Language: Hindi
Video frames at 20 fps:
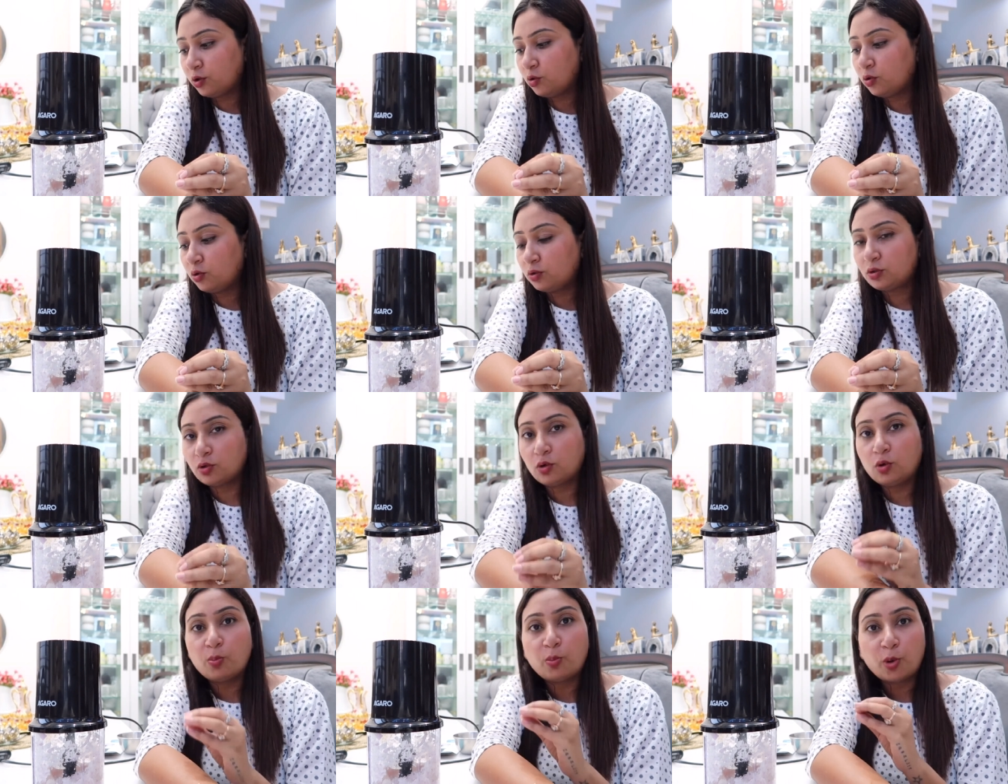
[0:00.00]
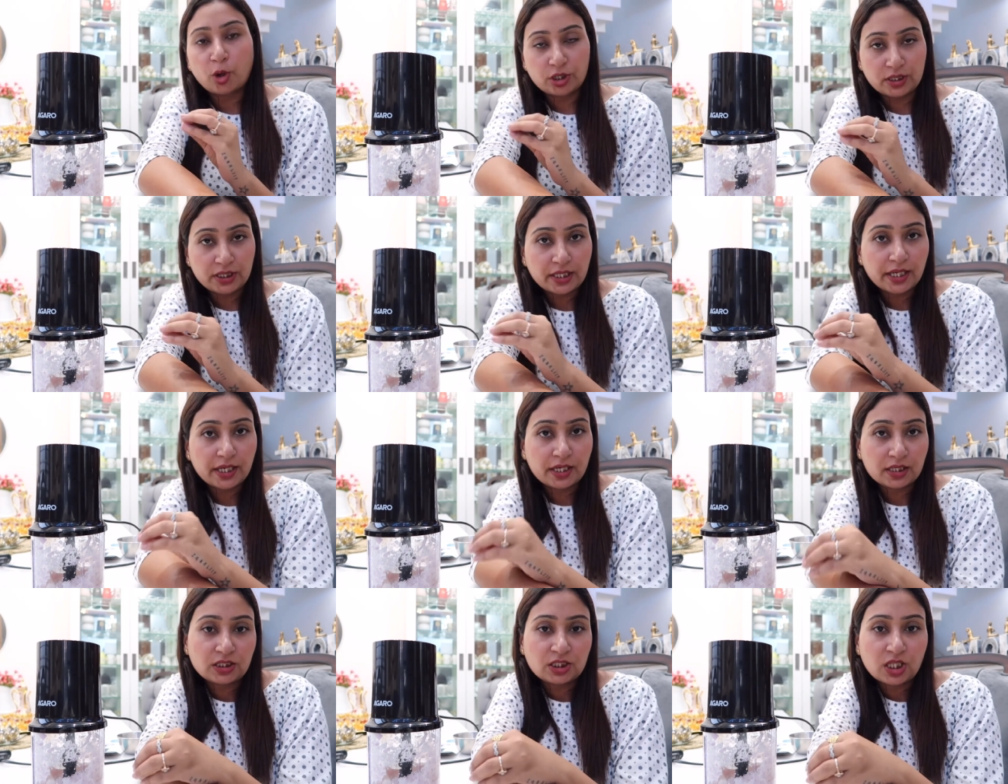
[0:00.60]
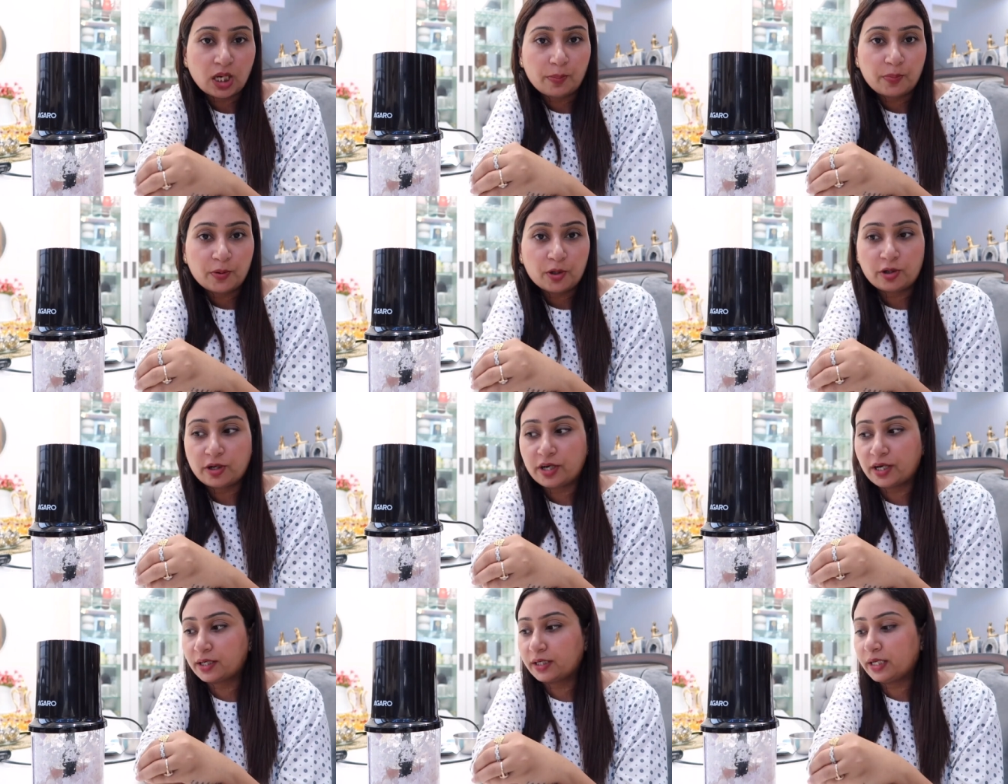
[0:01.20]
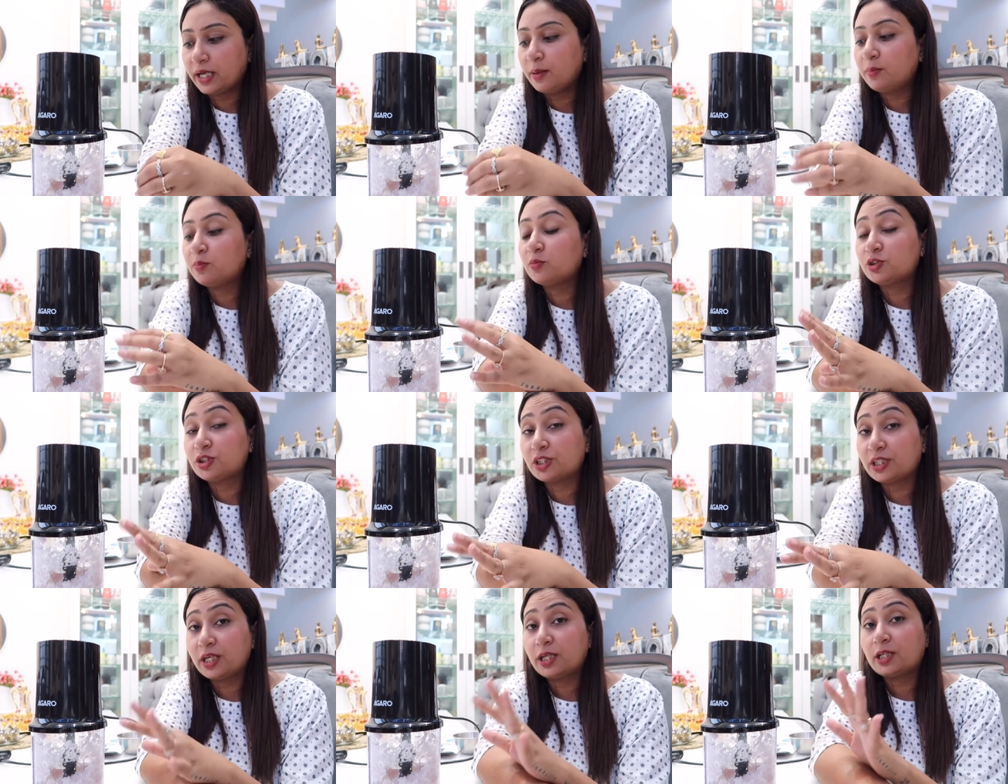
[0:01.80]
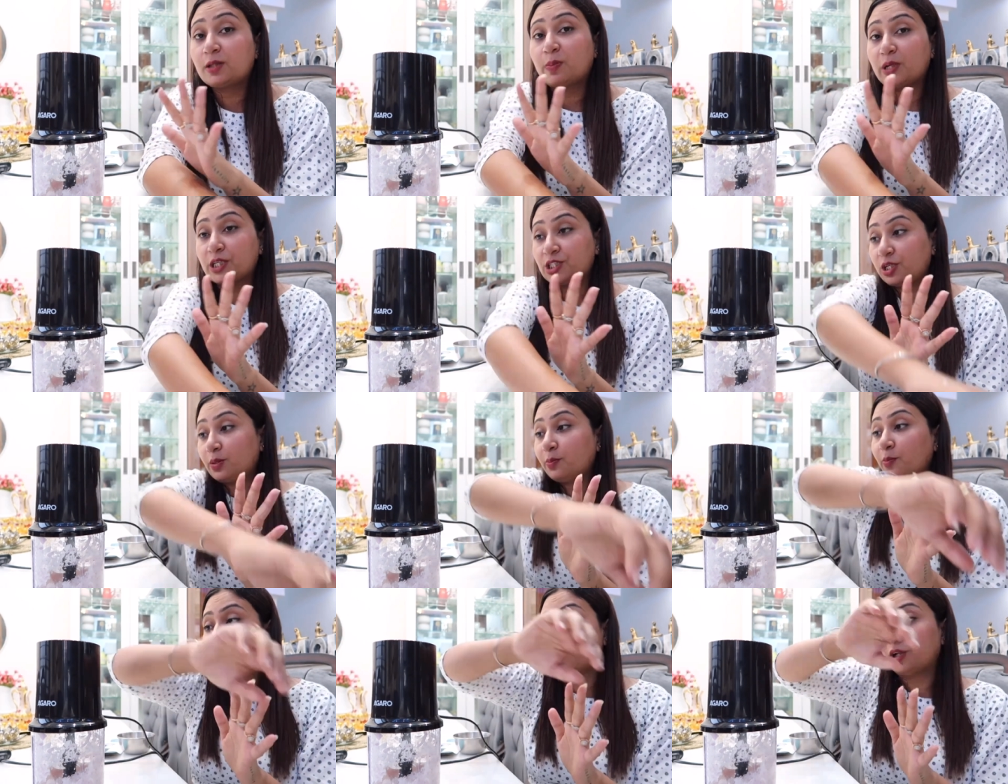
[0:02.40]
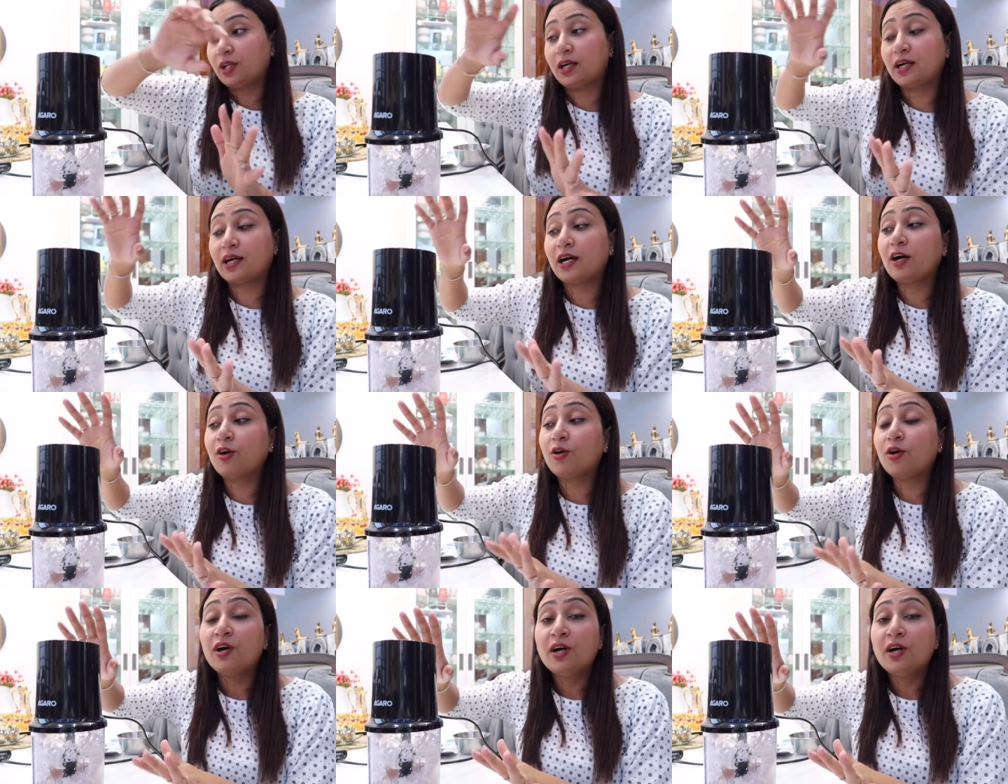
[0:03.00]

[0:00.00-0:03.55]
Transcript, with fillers: हो तो बहुत ही एक अच्छा प्रोडक्ट है मुझे ये स्पेशली बहुत लगा